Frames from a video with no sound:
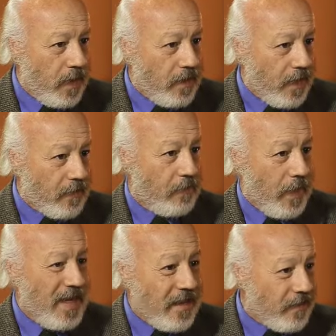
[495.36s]
de
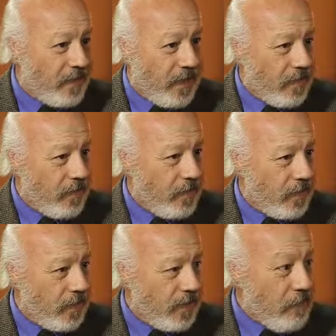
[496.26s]
experiencia, ¿no?
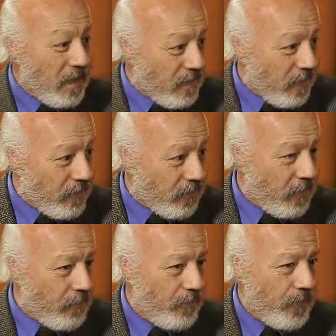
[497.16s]
de, investigación.